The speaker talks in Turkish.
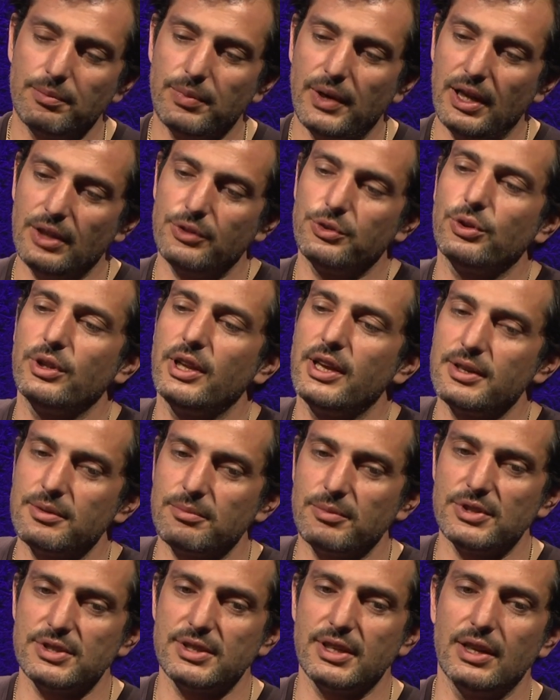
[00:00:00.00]
Yani
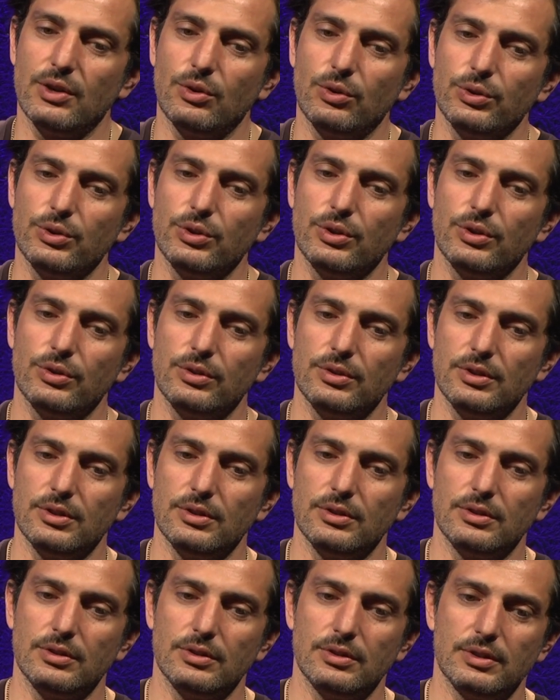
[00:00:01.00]
paltolar mesela
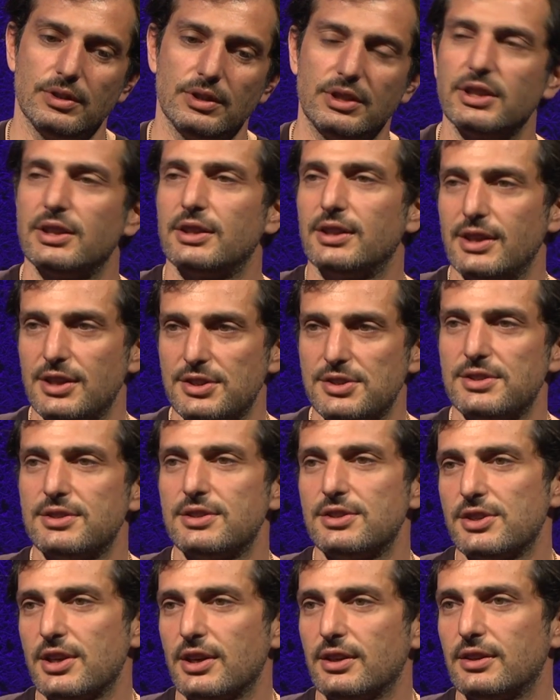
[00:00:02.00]
oluyor 40 e,
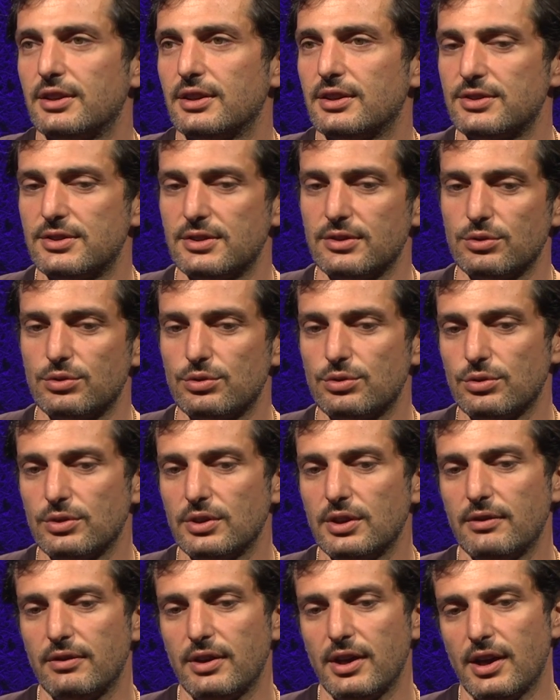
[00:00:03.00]
derece sıcakta kızın
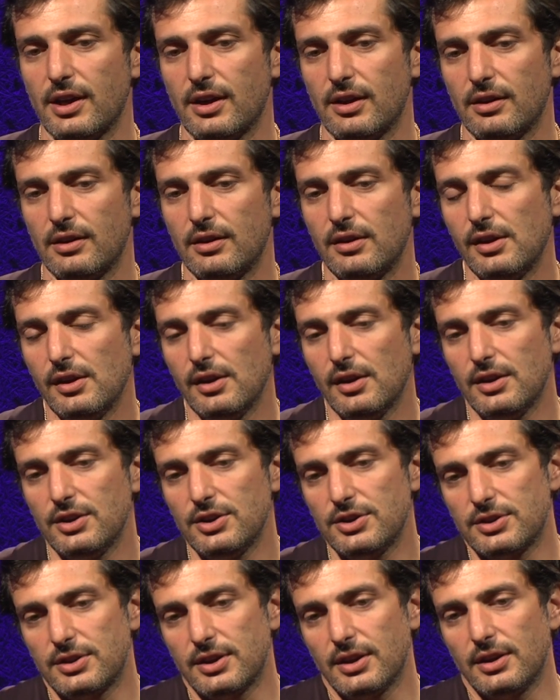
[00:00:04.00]
üstünde veya
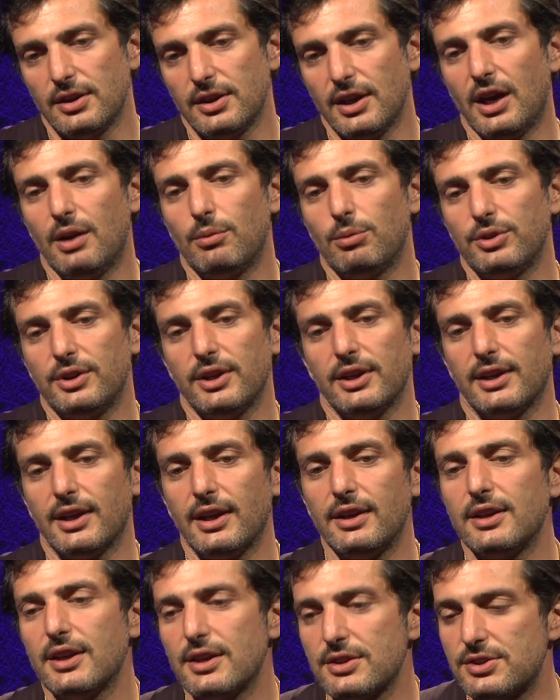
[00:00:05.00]
işte
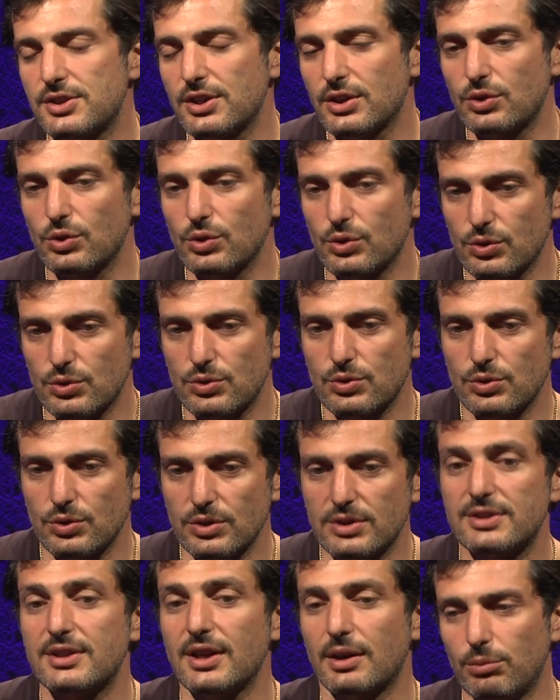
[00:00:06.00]
yağmurdayken yaz
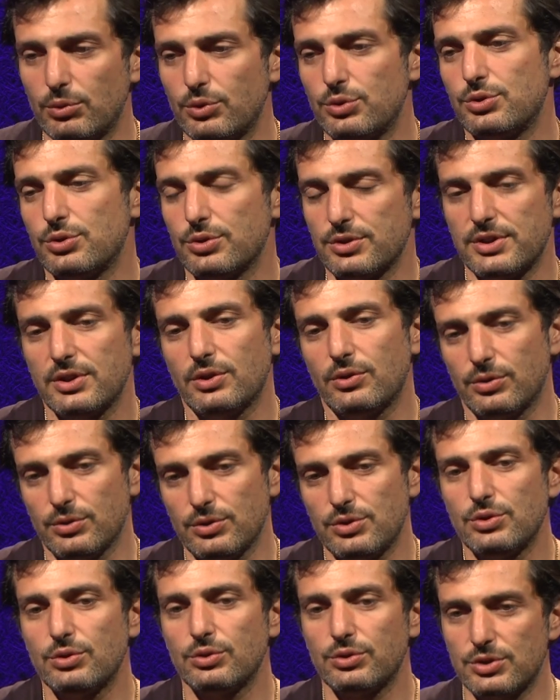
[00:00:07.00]
çekiyoruz. İstanbul
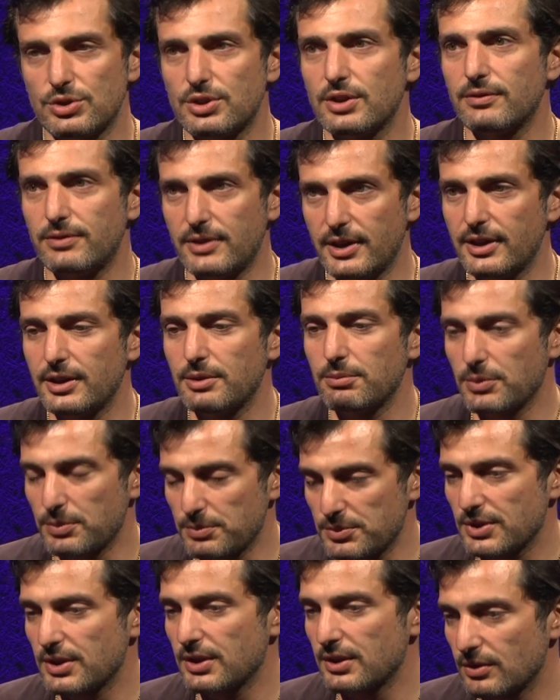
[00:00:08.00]
düşünürsek onun için yurt dışına falan
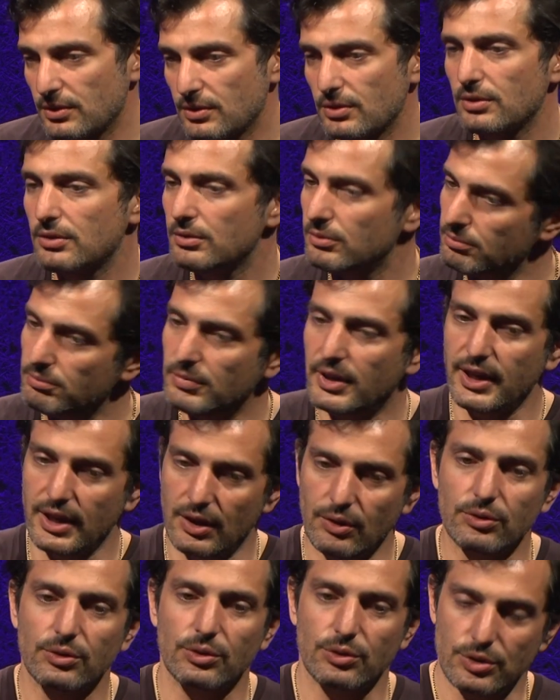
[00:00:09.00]
gitmemiz gerekiyor.
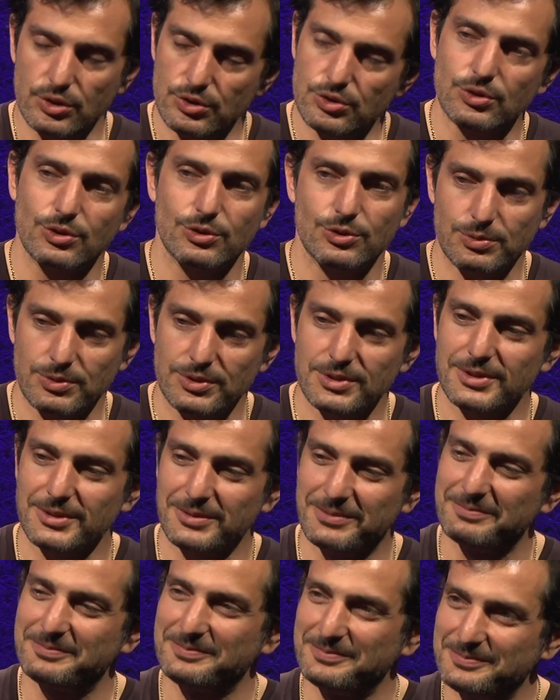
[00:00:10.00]
Bayağı onunla uğraşıyoruz
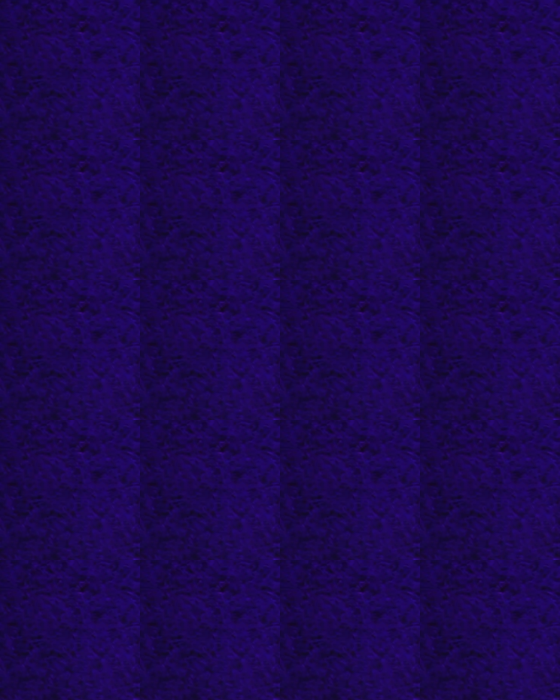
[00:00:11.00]
biz.